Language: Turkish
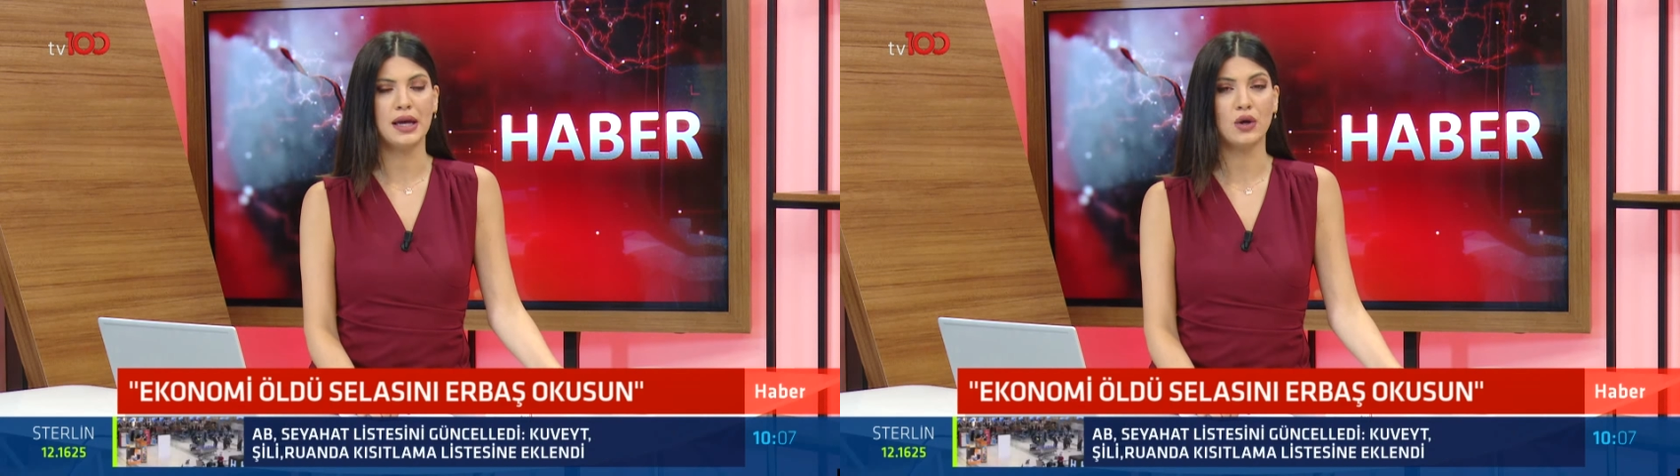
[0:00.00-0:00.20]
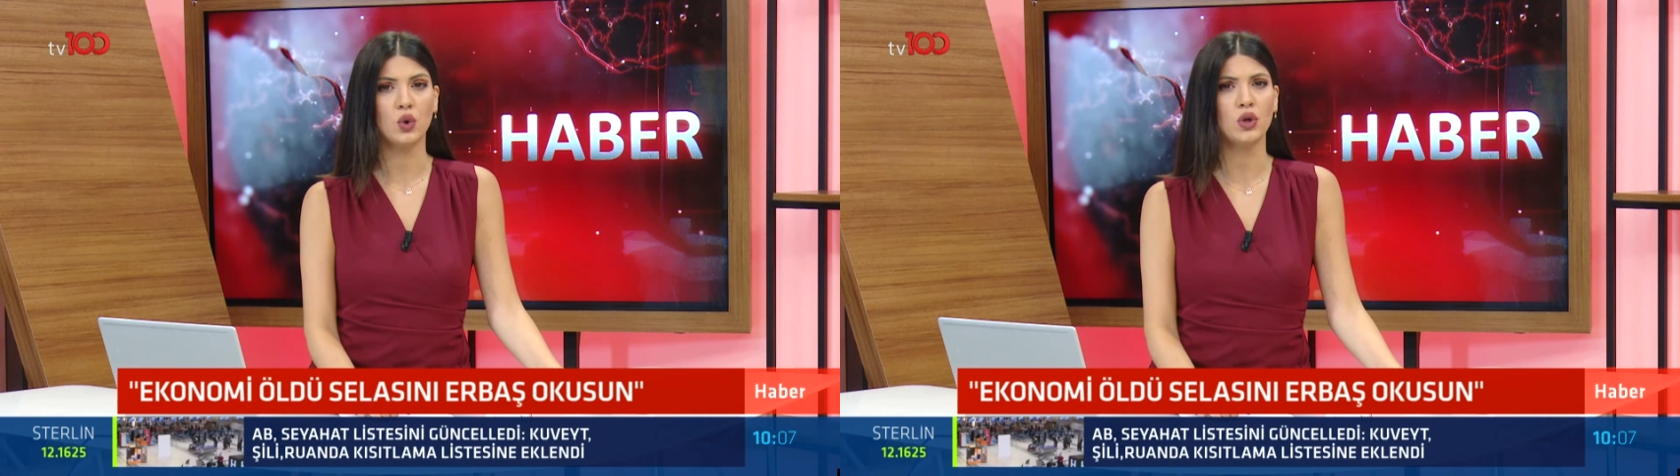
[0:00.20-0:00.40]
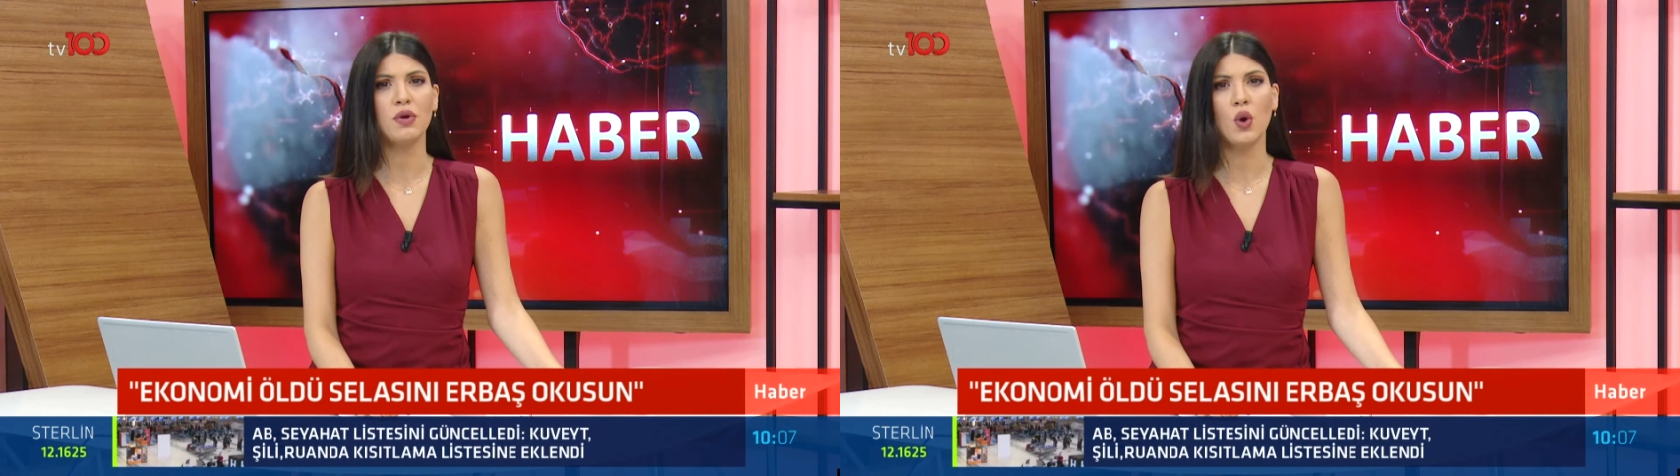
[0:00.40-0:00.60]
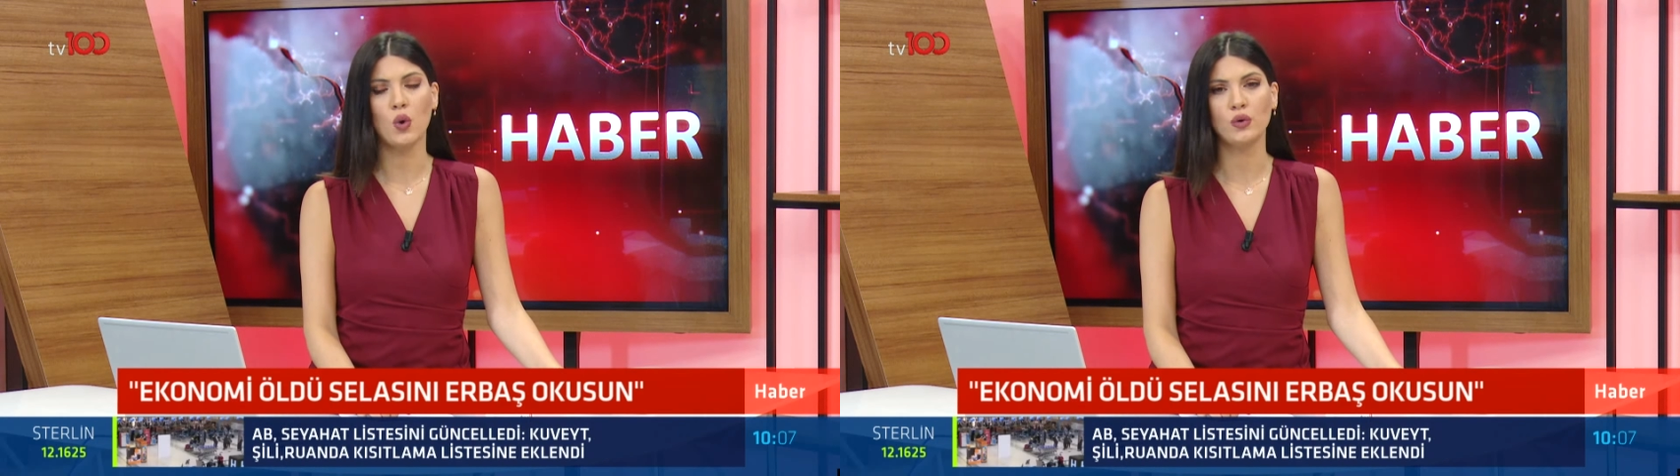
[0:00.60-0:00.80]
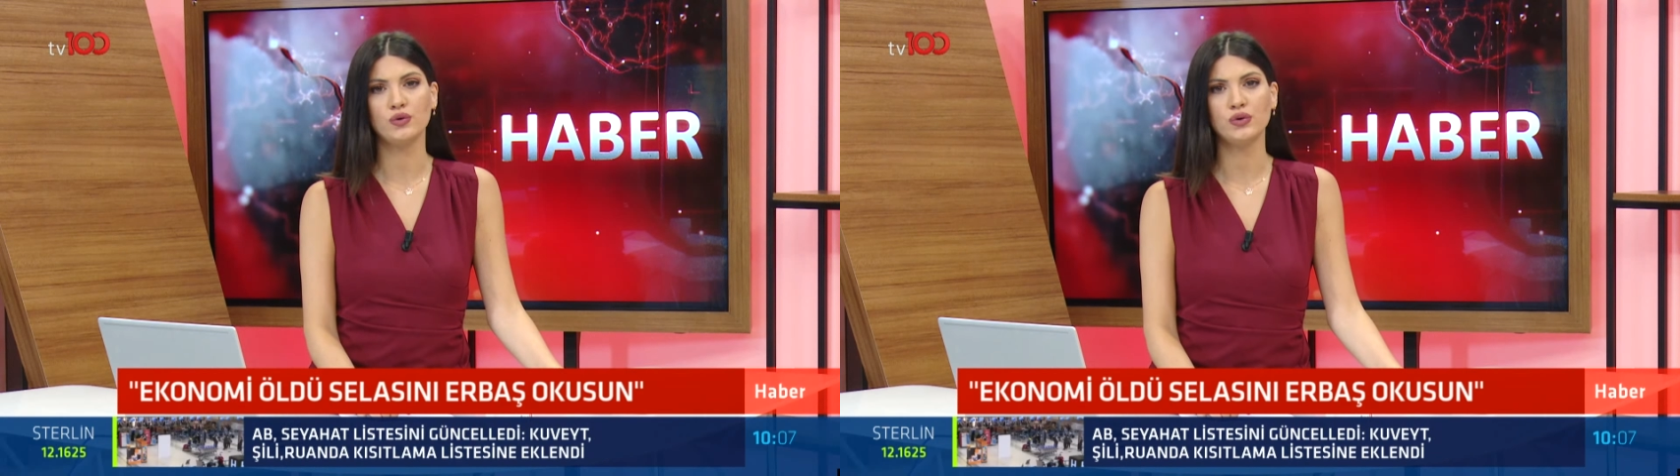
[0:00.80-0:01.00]
Ekonomi
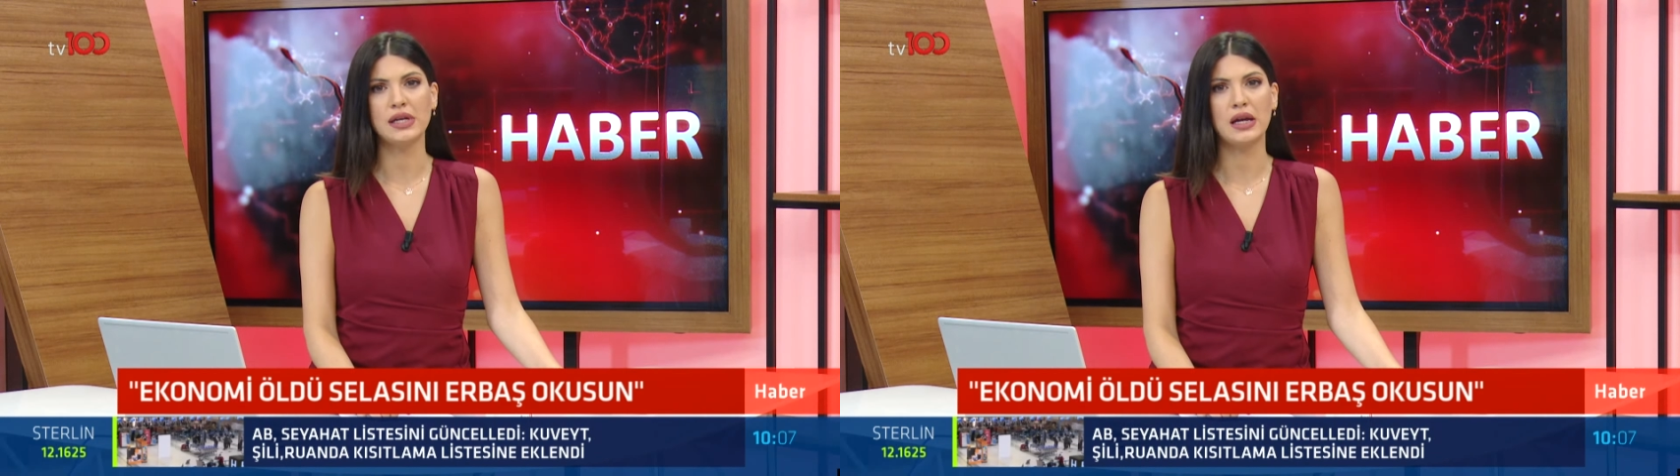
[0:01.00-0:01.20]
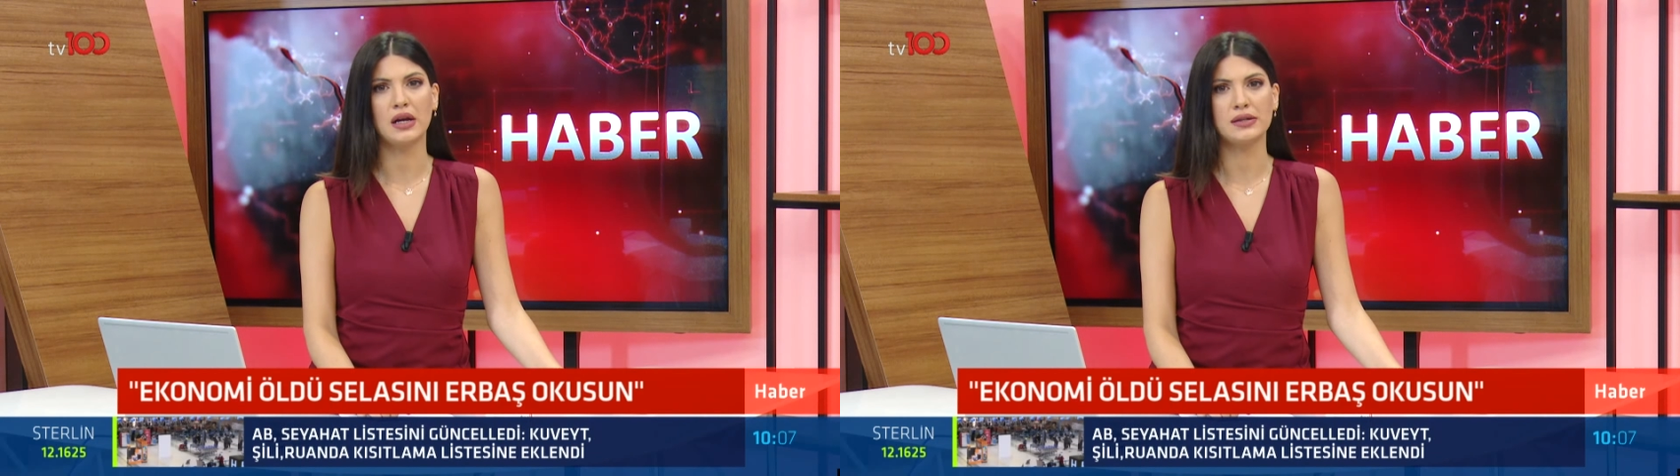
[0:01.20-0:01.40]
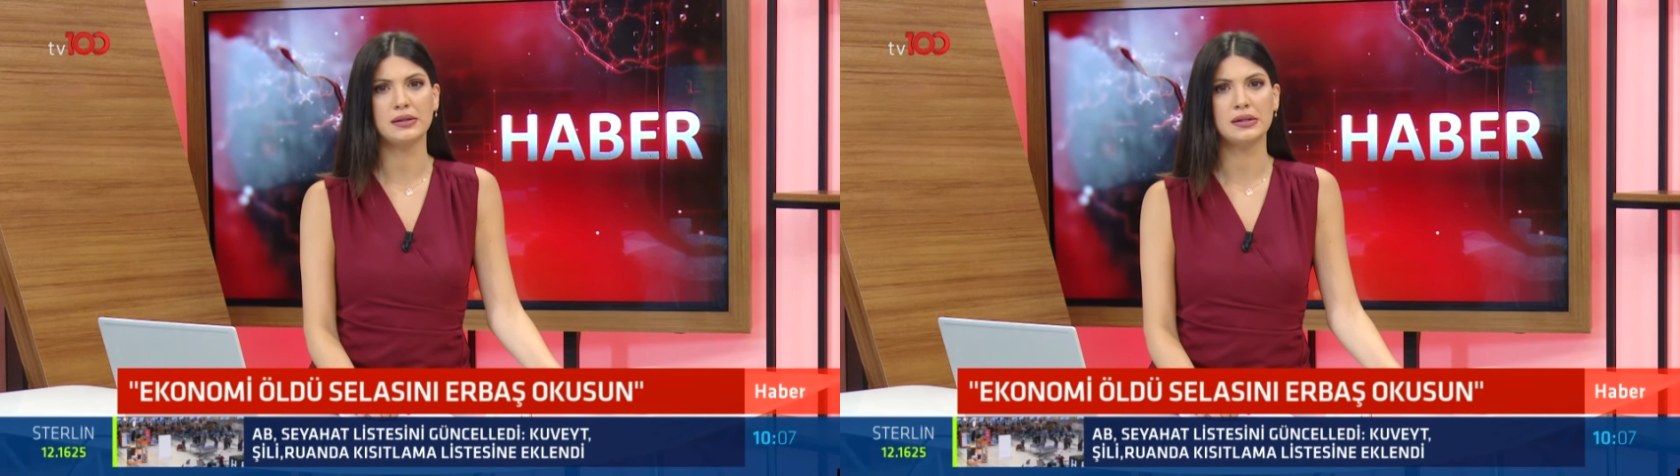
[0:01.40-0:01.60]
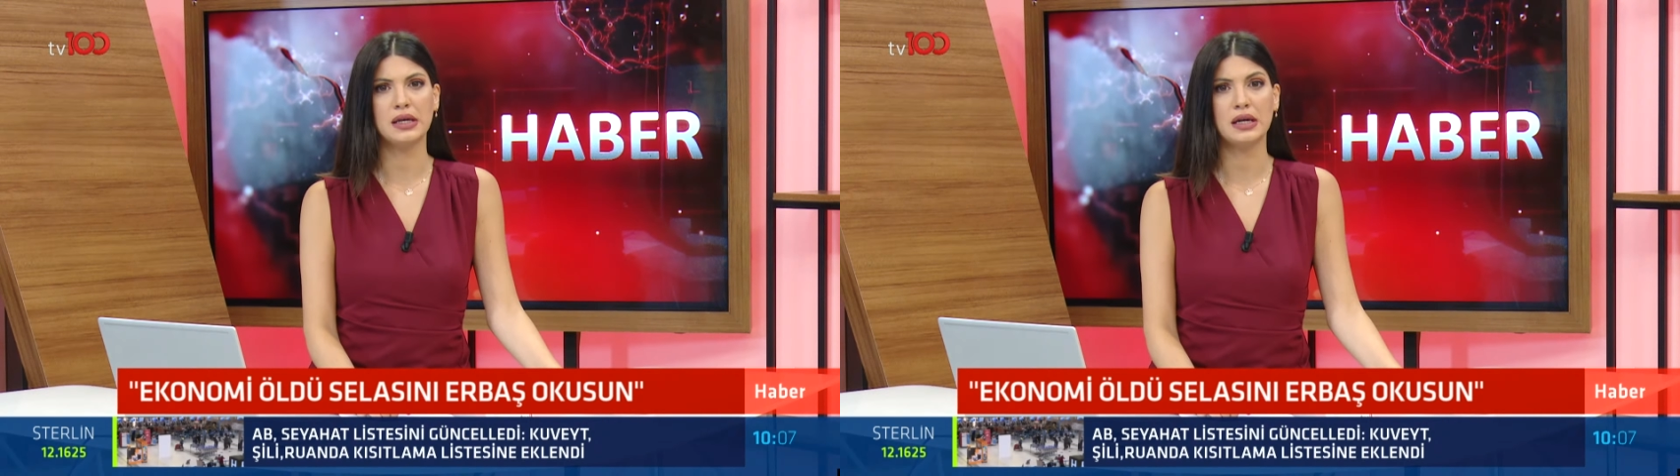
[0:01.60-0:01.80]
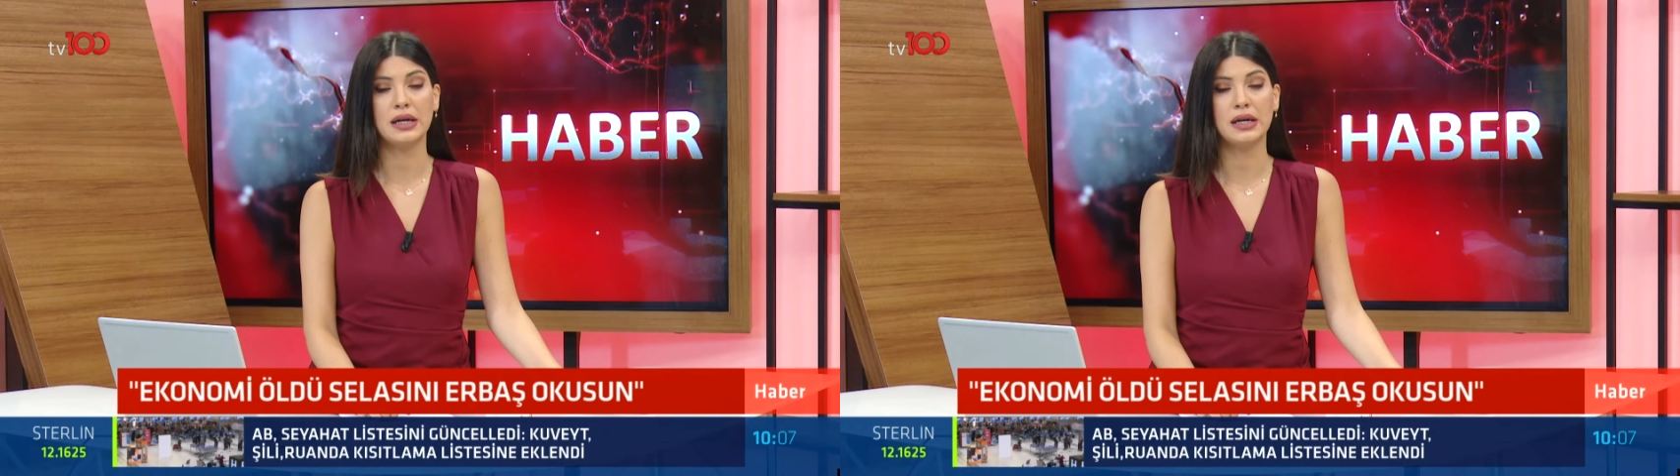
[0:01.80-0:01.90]
öldü selasında